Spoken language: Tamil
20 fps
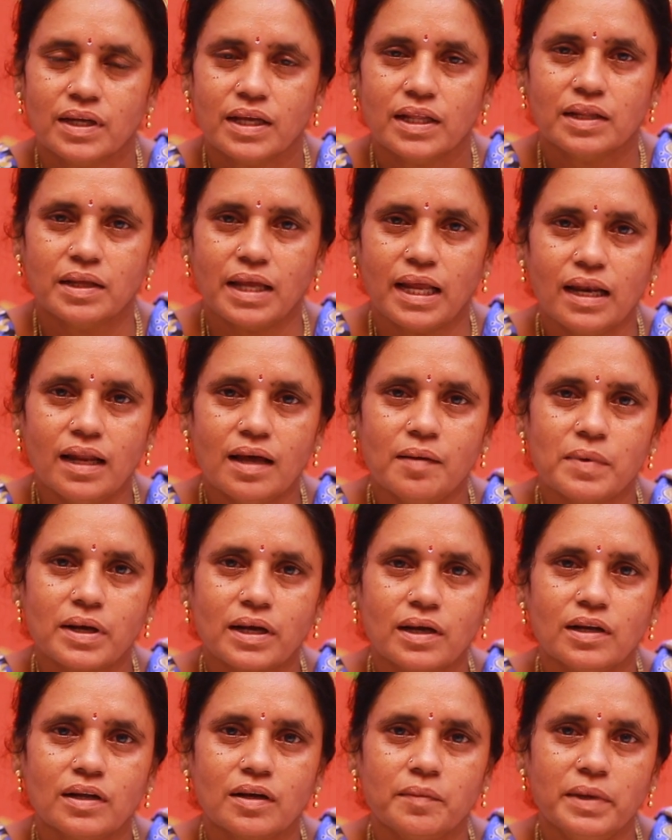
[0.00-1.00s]
இதை எல்லா
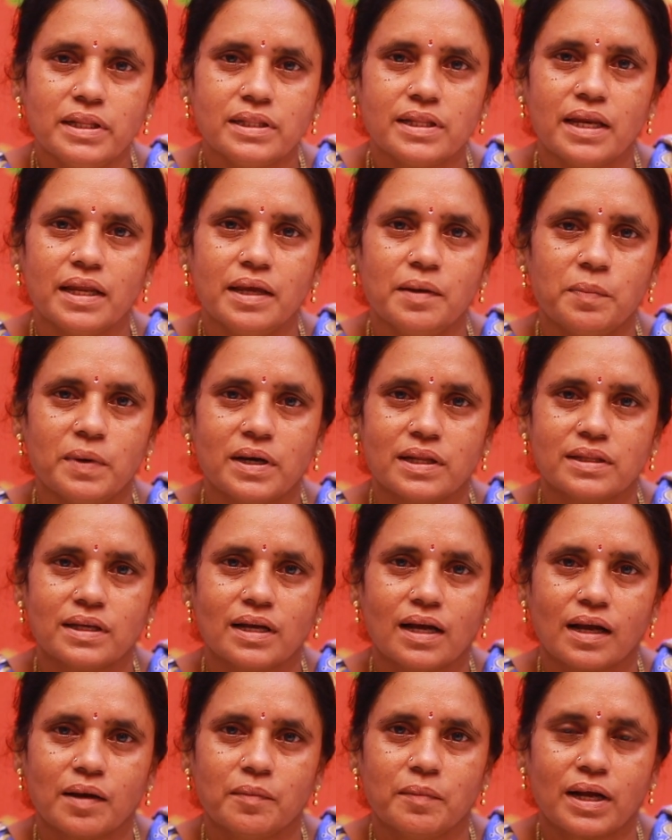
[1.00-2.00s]
மக்களுக்குமே
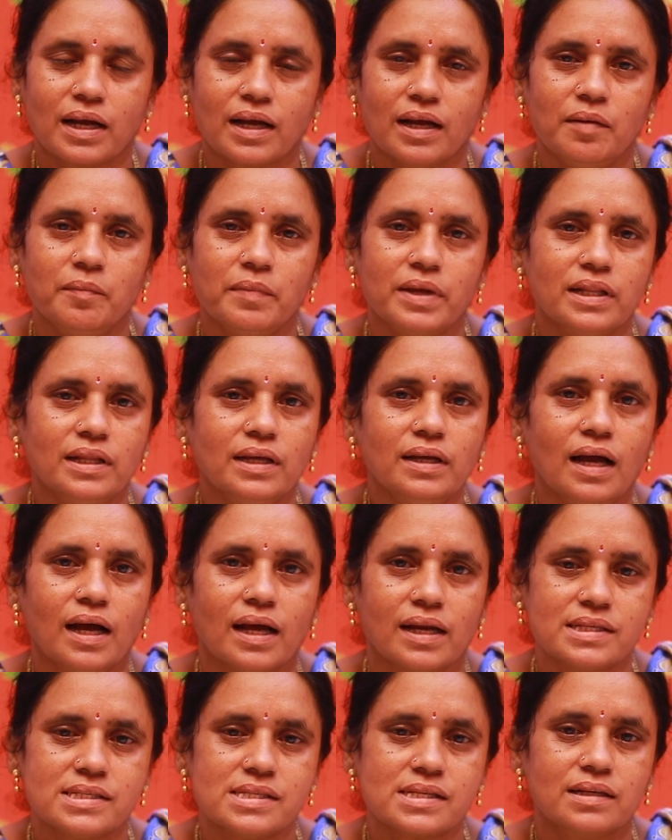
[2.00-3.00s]
தெரியப்படுத்துகிறாங்க மக்கள் மீது
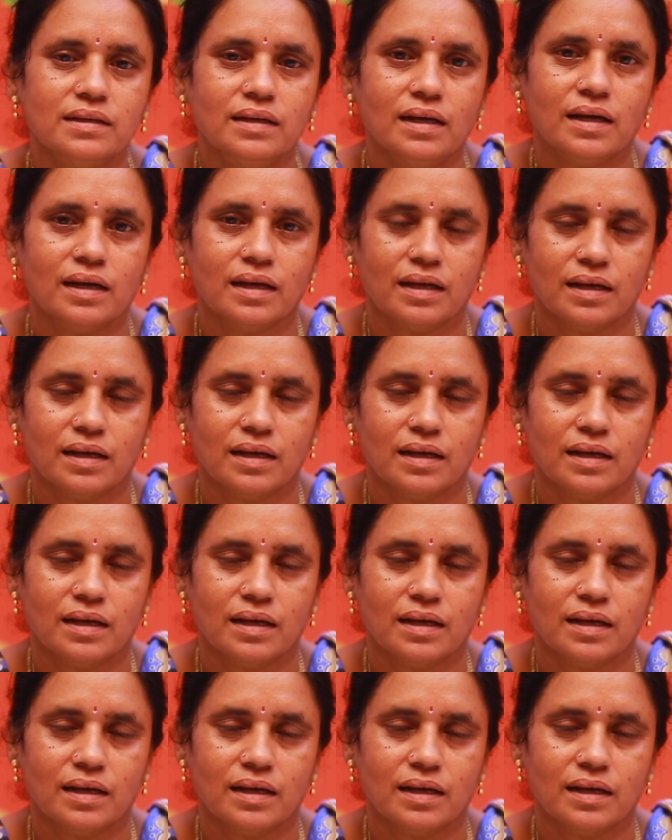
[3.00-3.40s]
அரசுக்கு